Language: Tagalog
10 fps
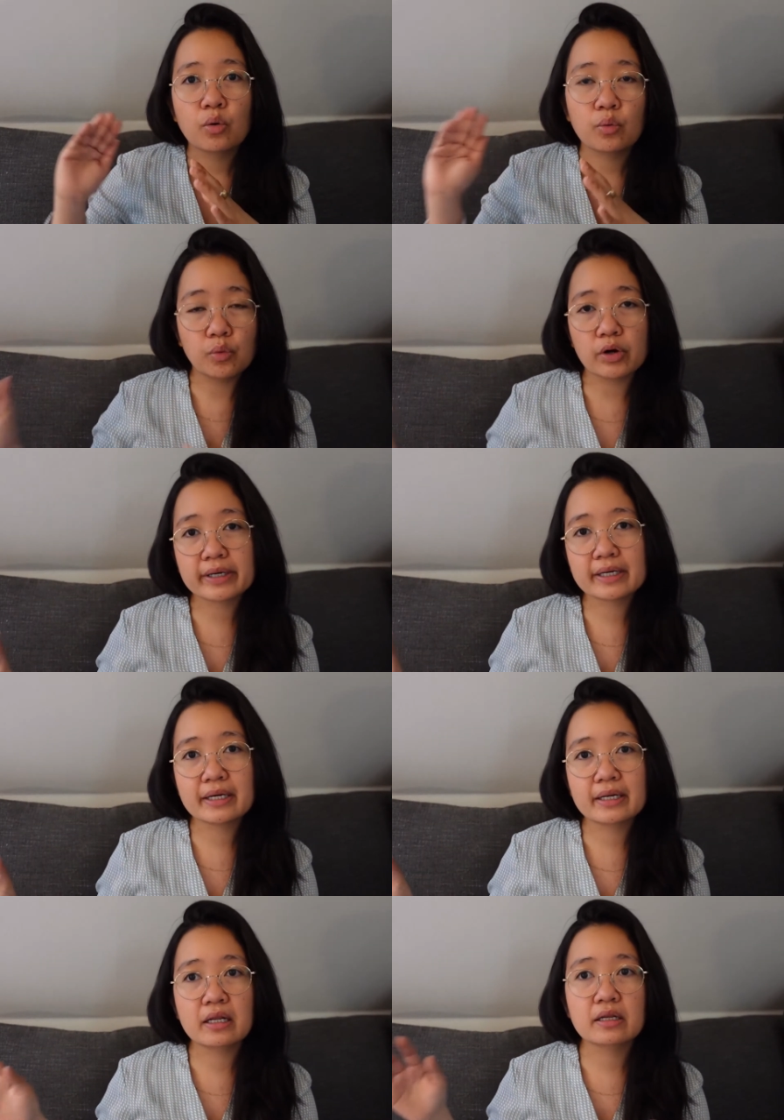
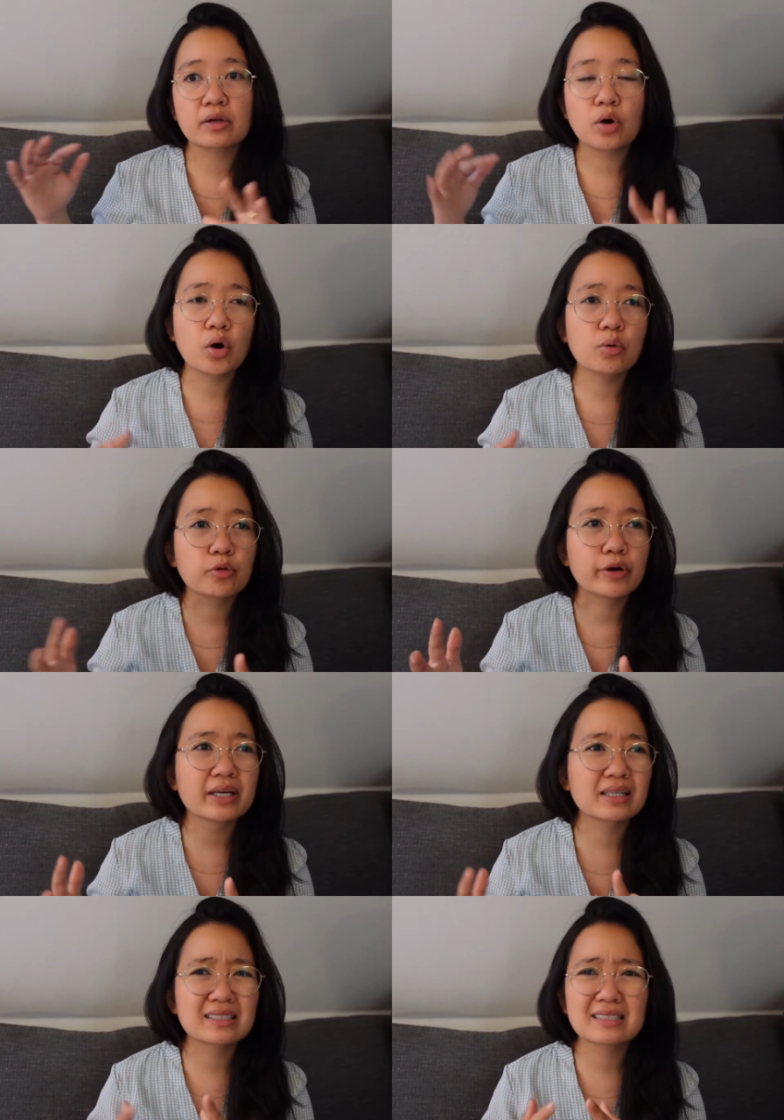working and then home
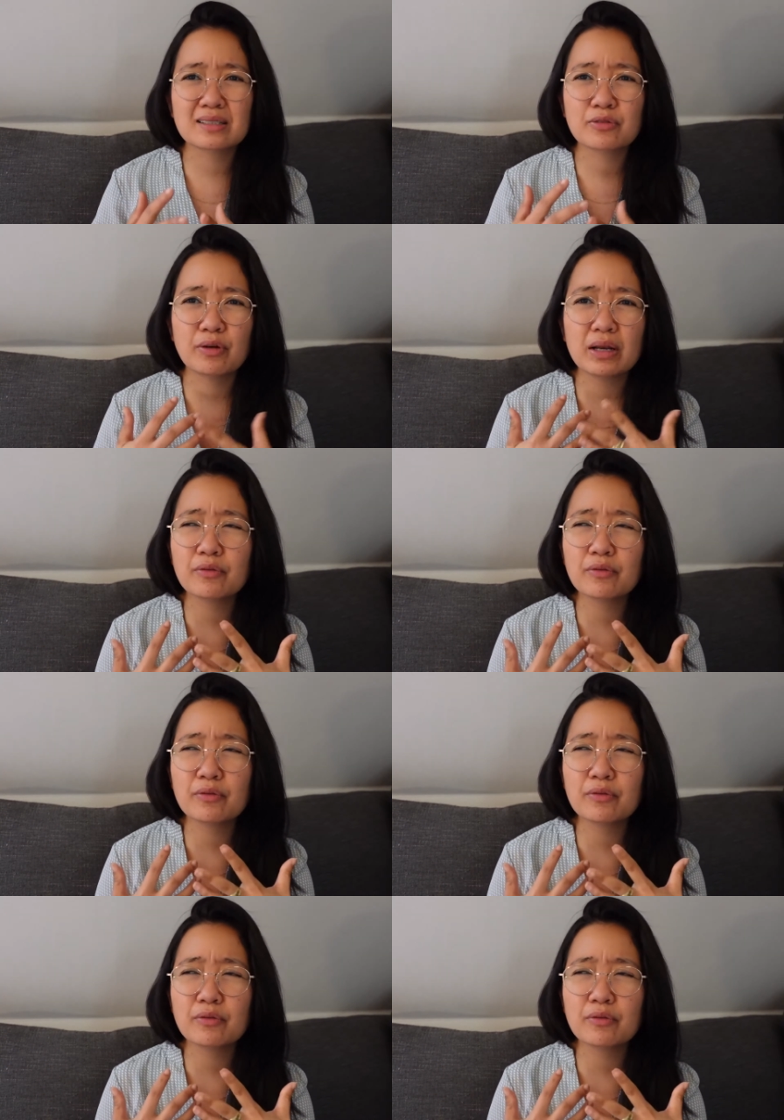working kasi nga feeling,